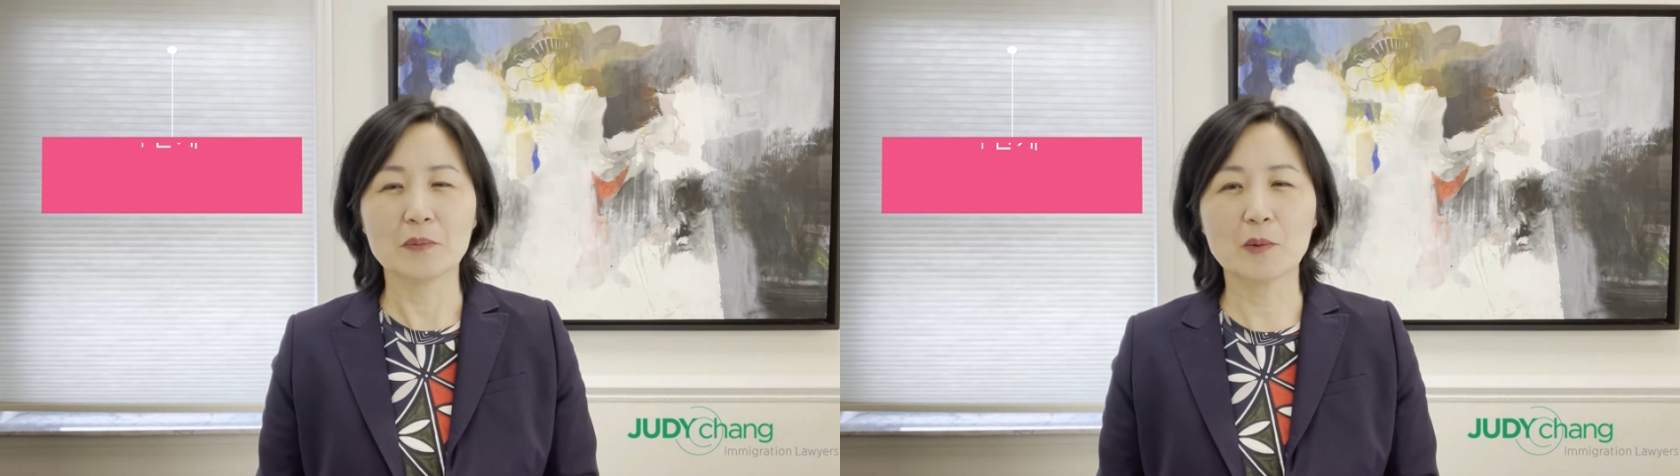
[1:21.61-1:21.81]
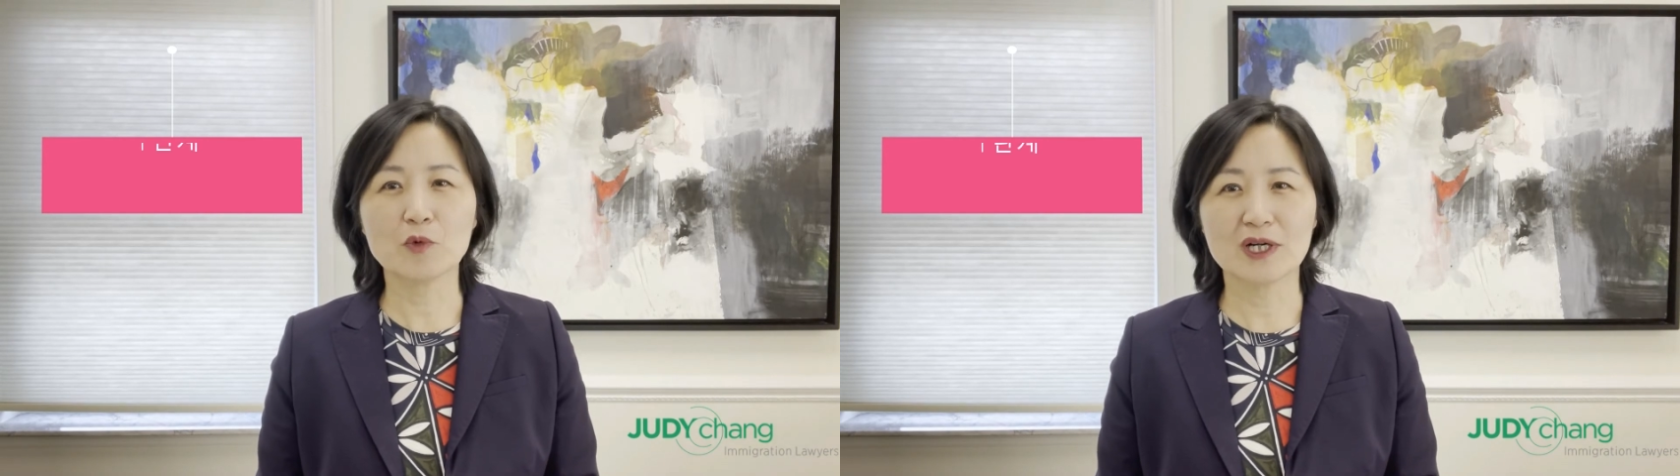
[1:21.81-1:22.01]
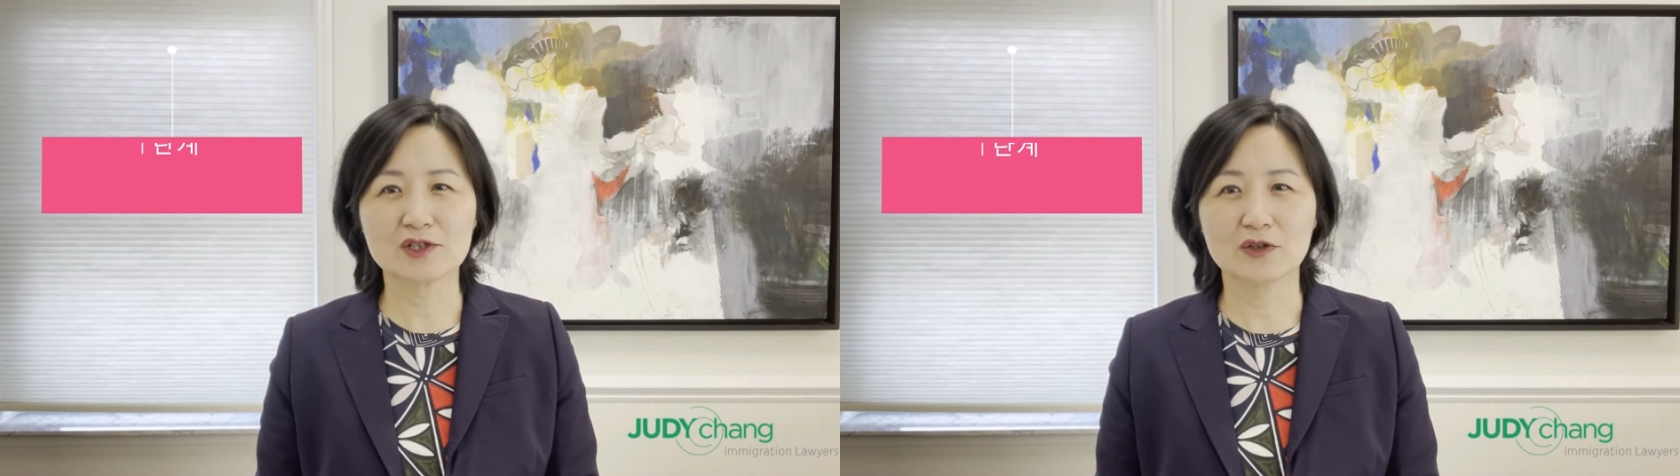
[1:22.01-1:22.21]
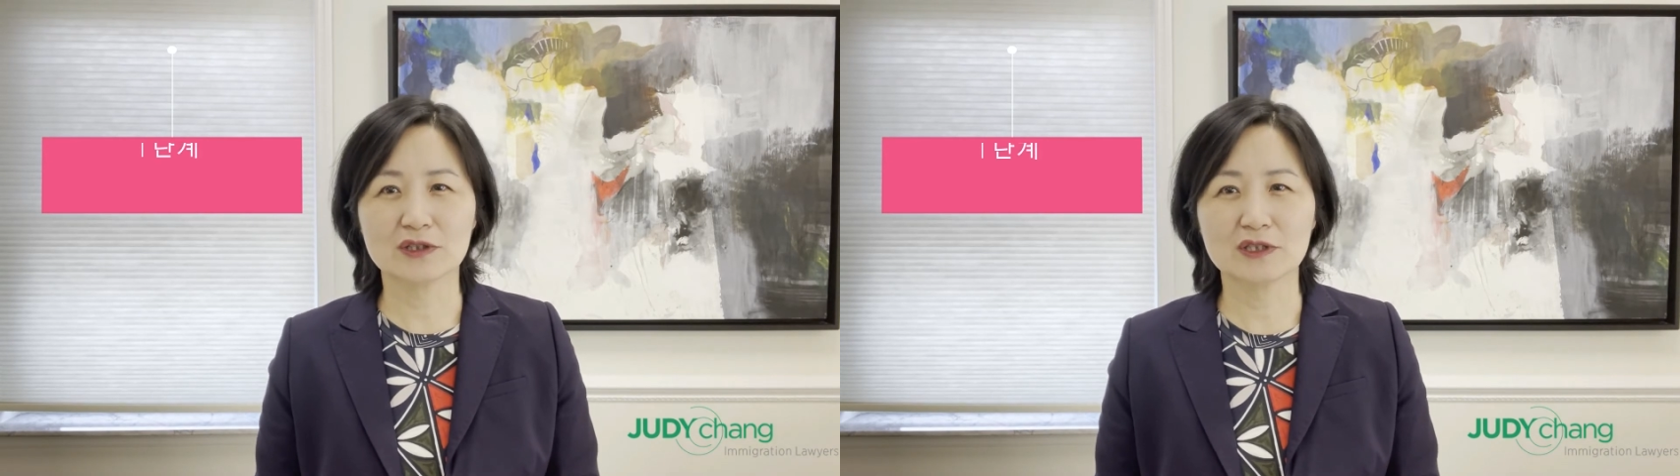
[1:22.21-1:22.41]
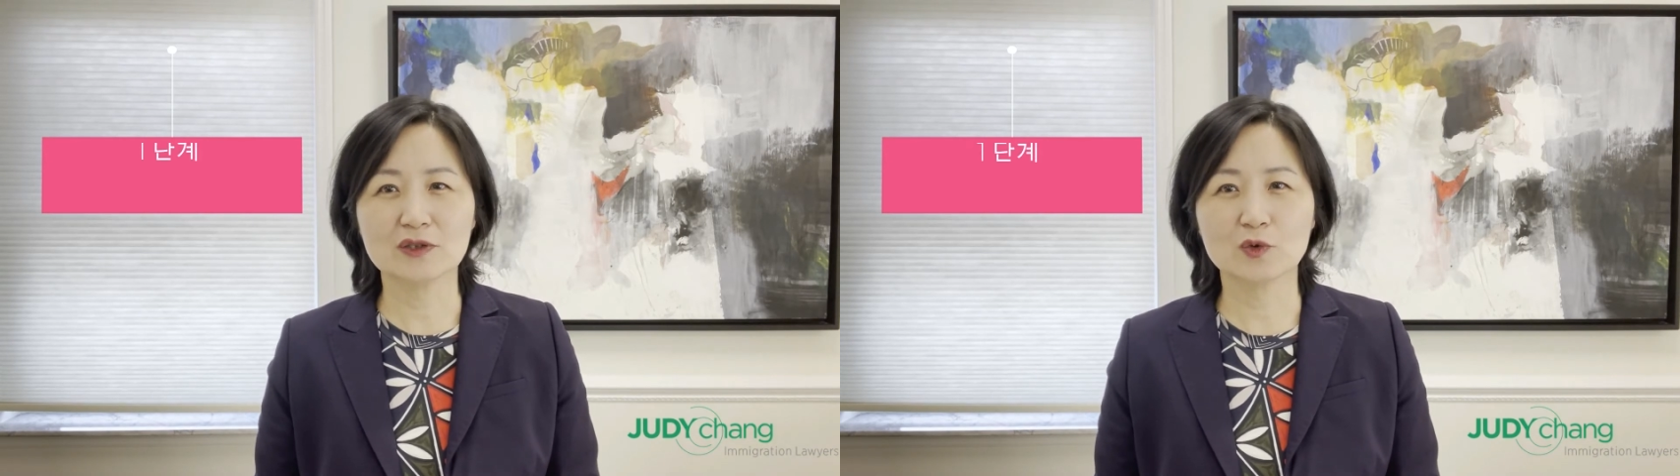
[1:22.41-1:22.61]
펌
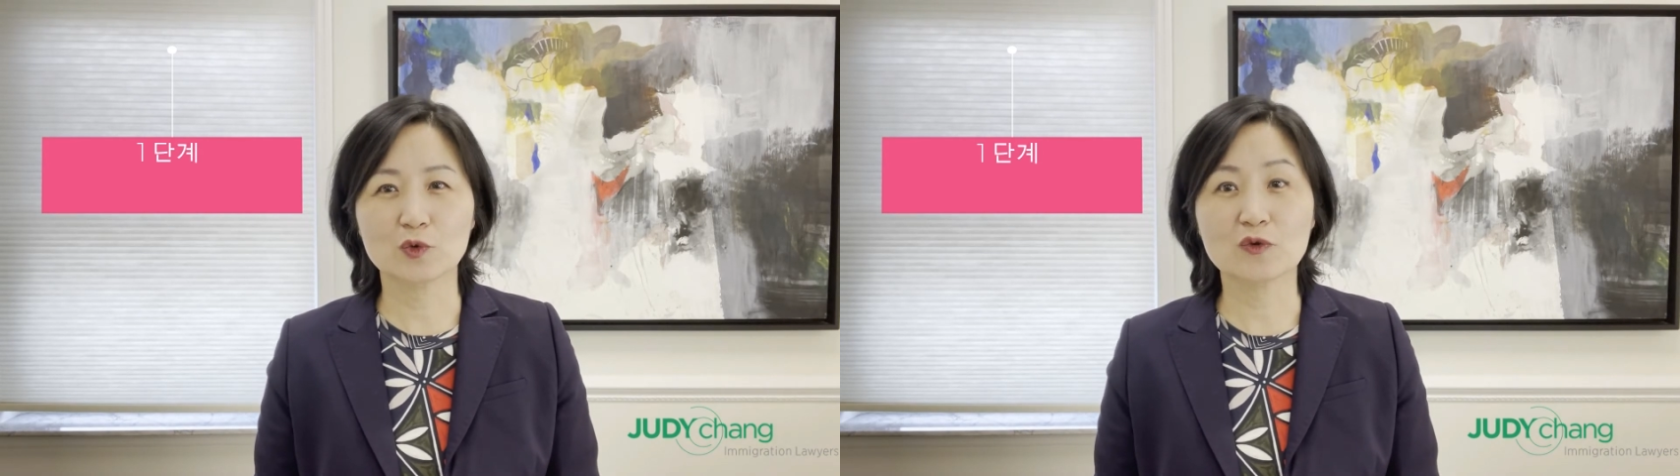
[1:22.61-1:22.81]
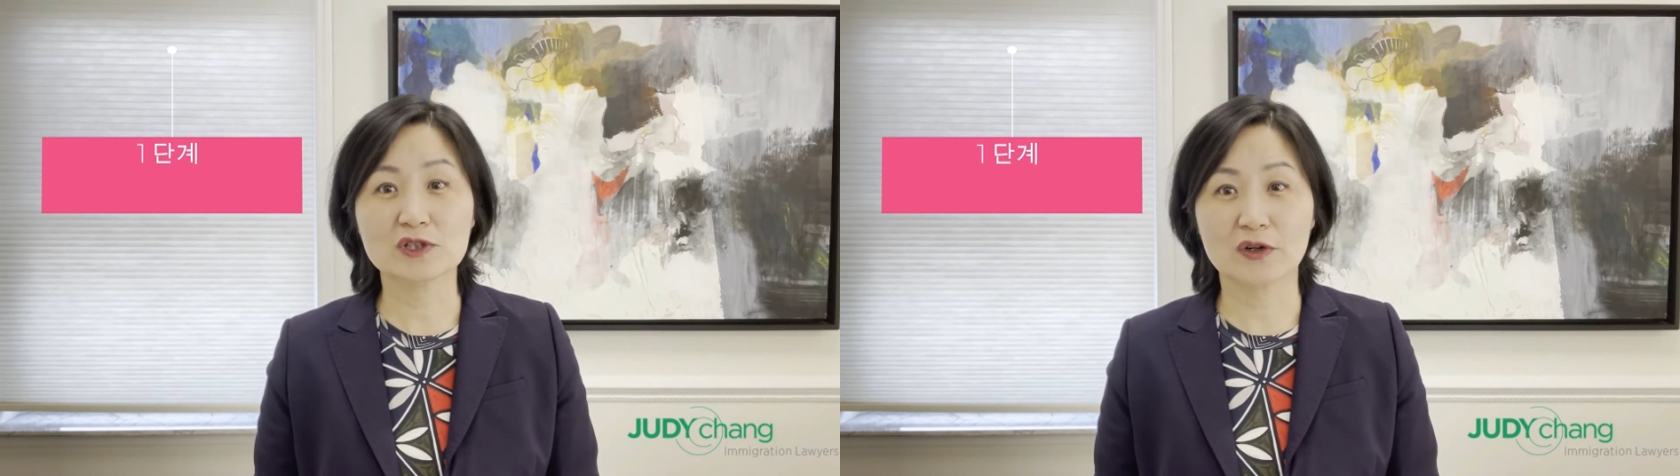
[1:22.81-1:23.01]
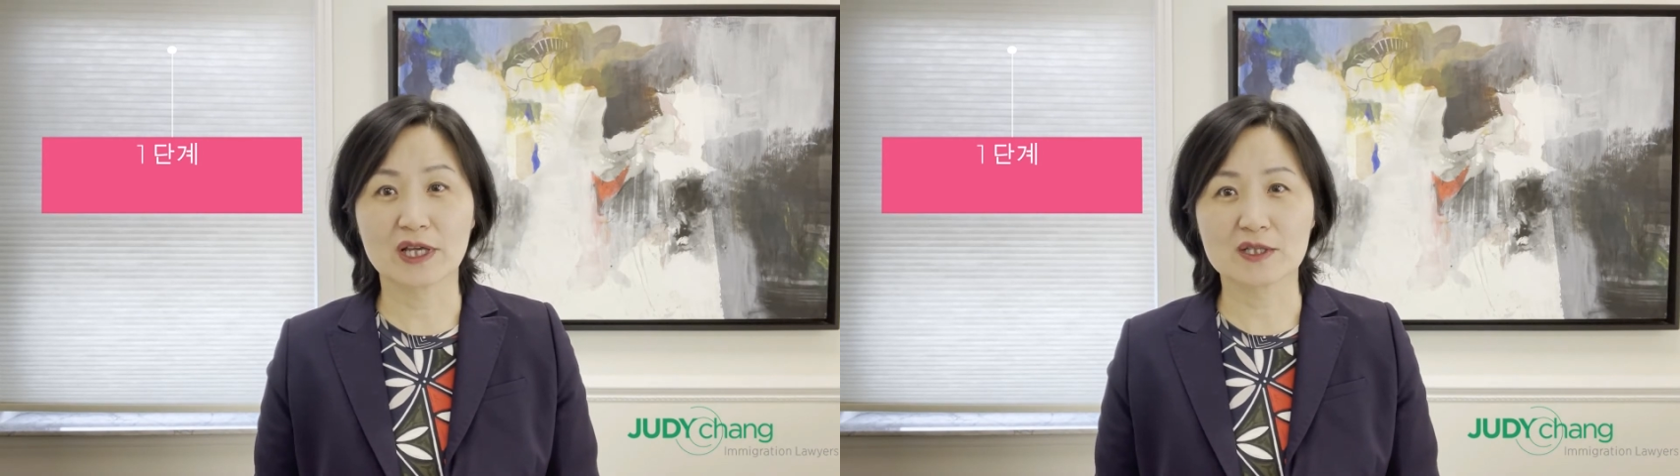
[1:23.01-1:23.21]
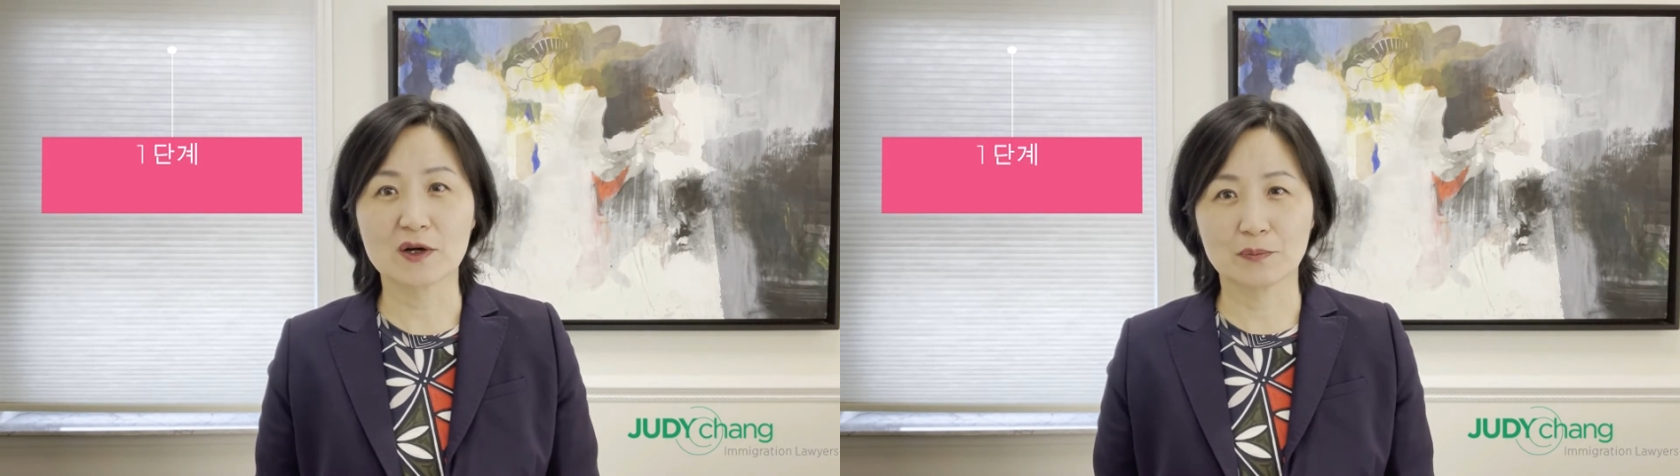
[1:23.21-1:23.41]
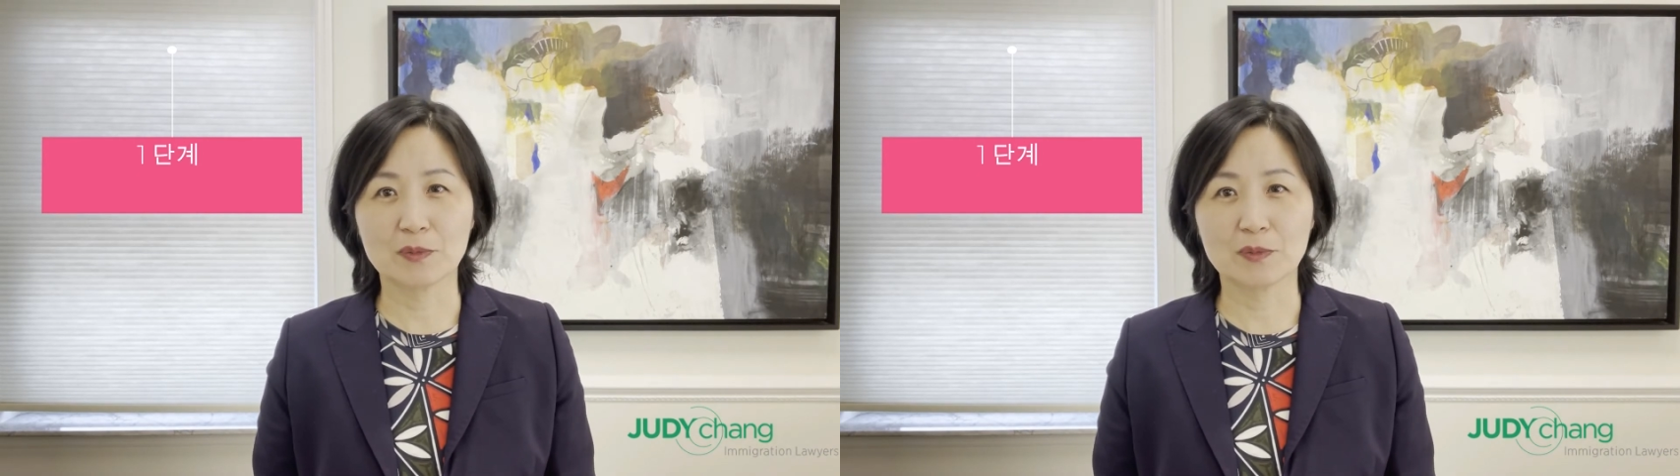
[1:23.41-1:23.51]
과정은 노동청에서